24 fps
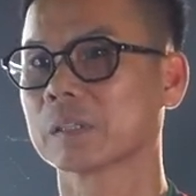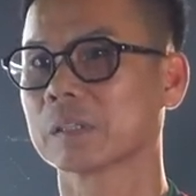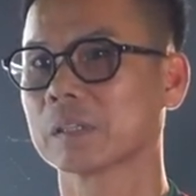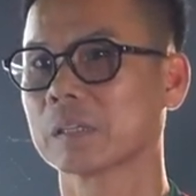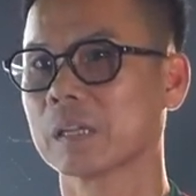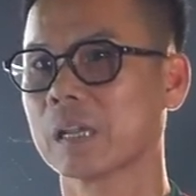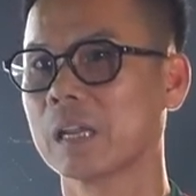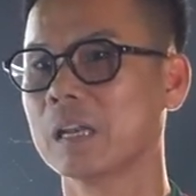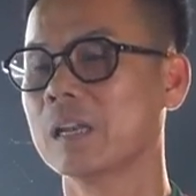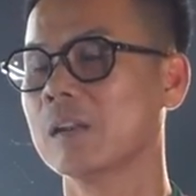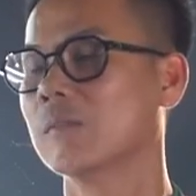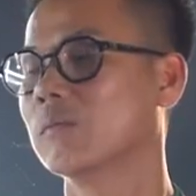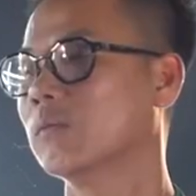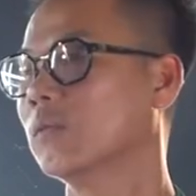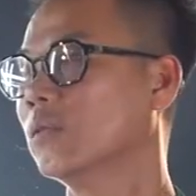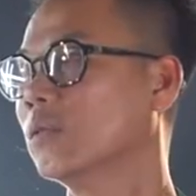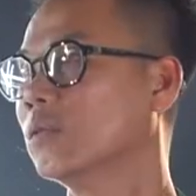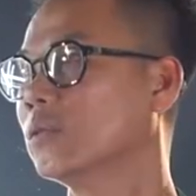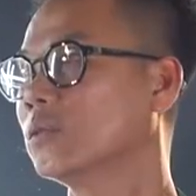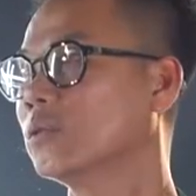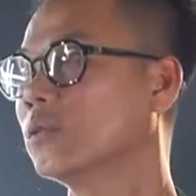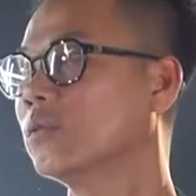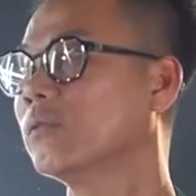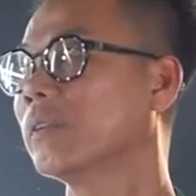anh là
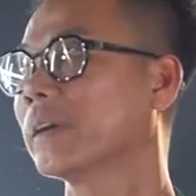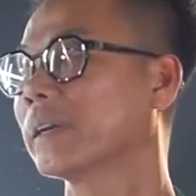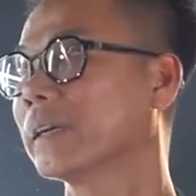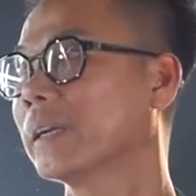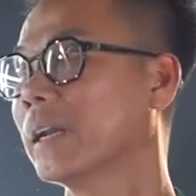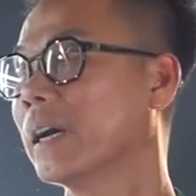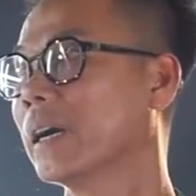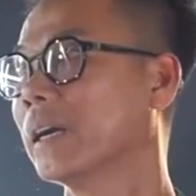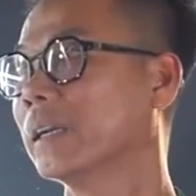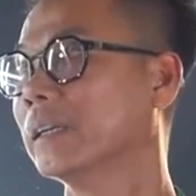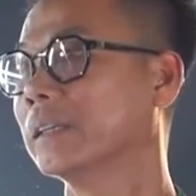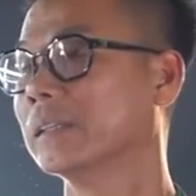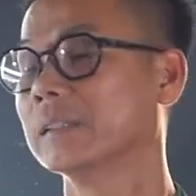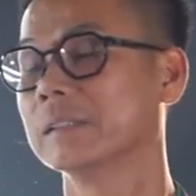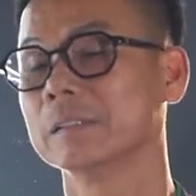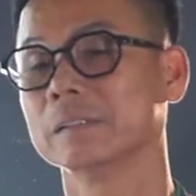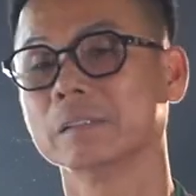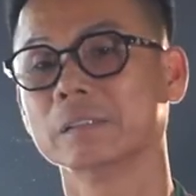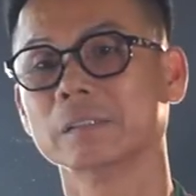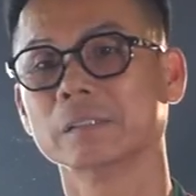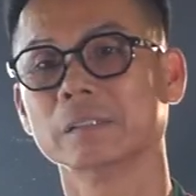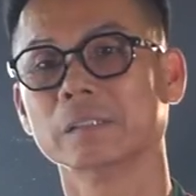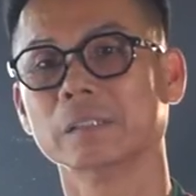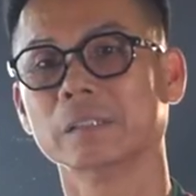vua sút phạt đền,
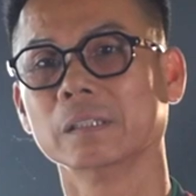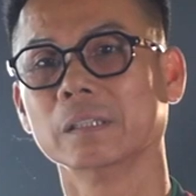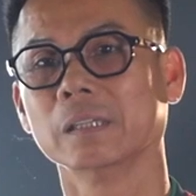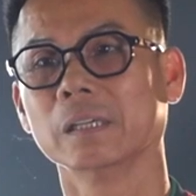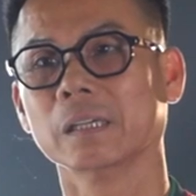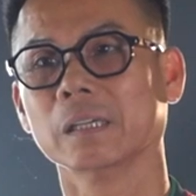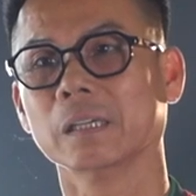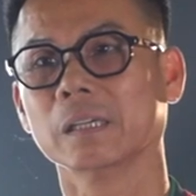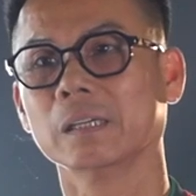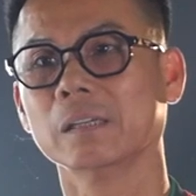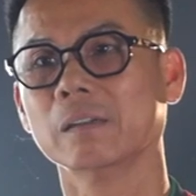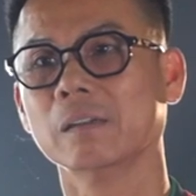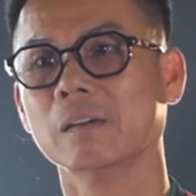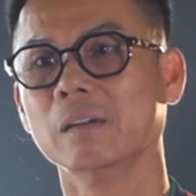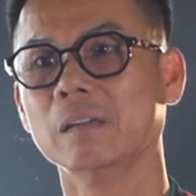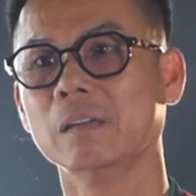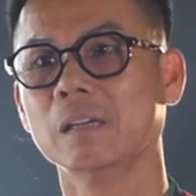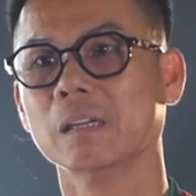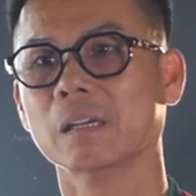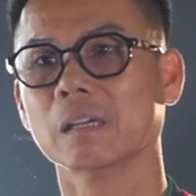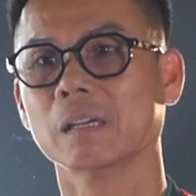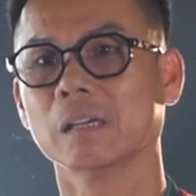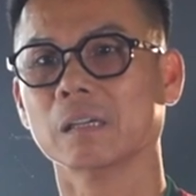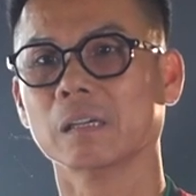anh nói
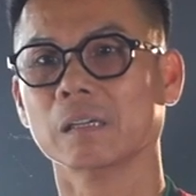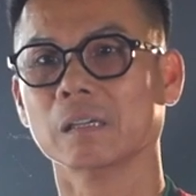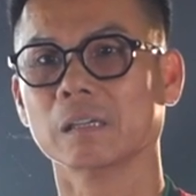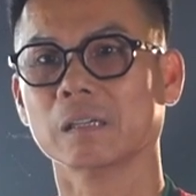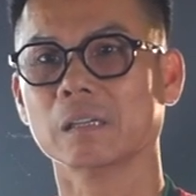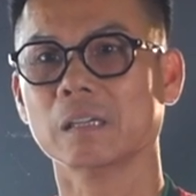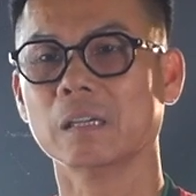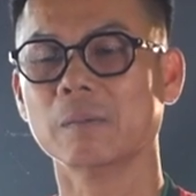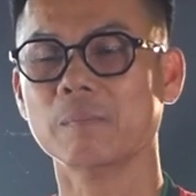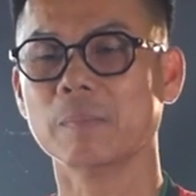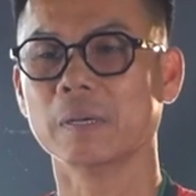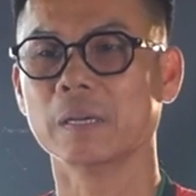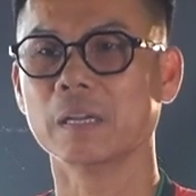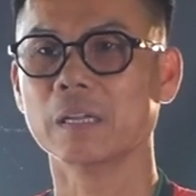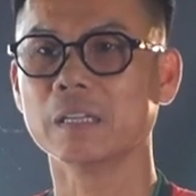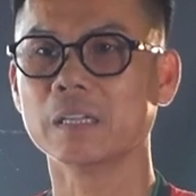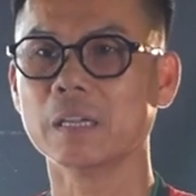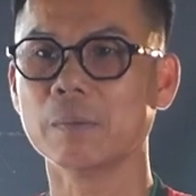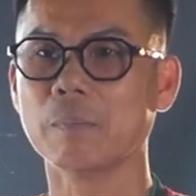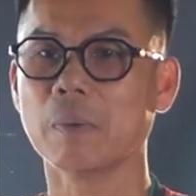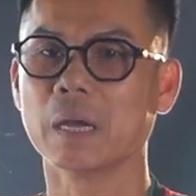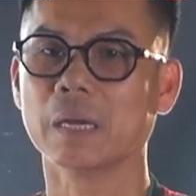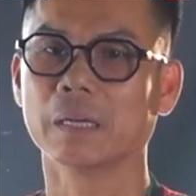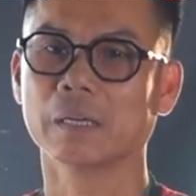là khi mình đến
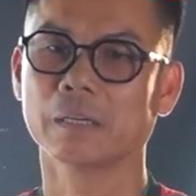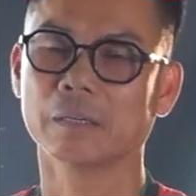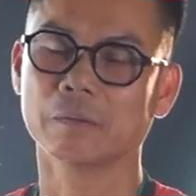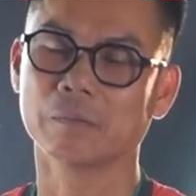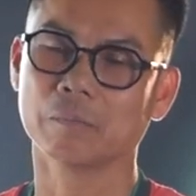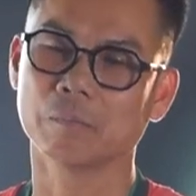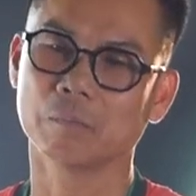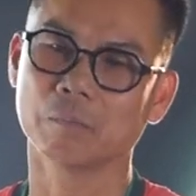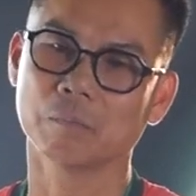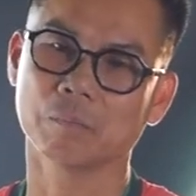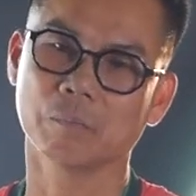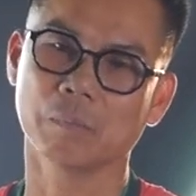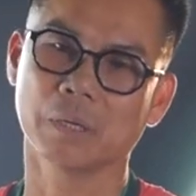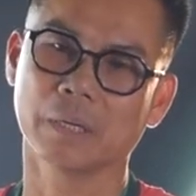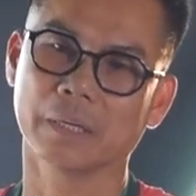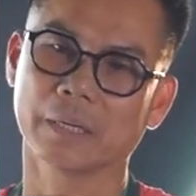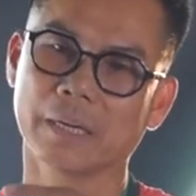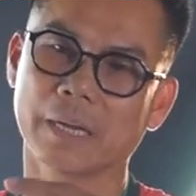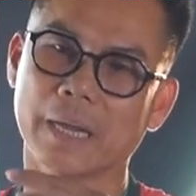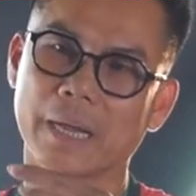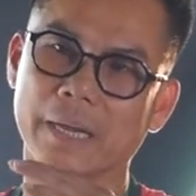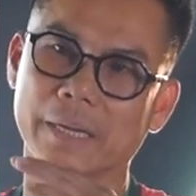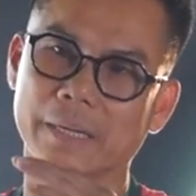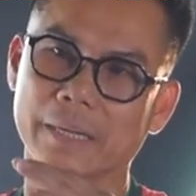trái banh mình
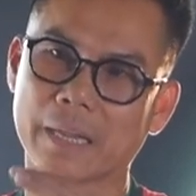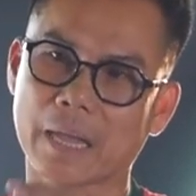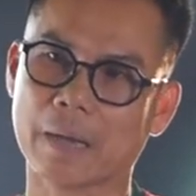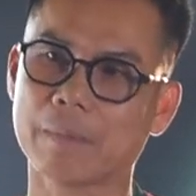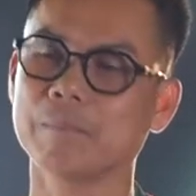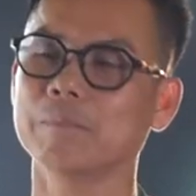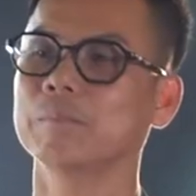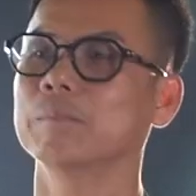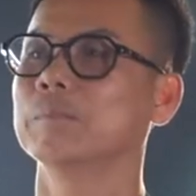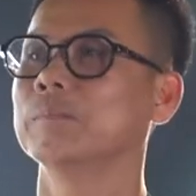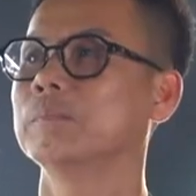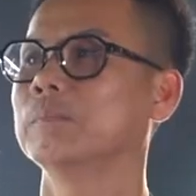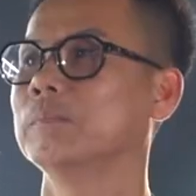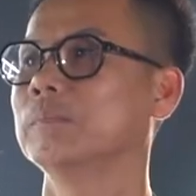càng chậm,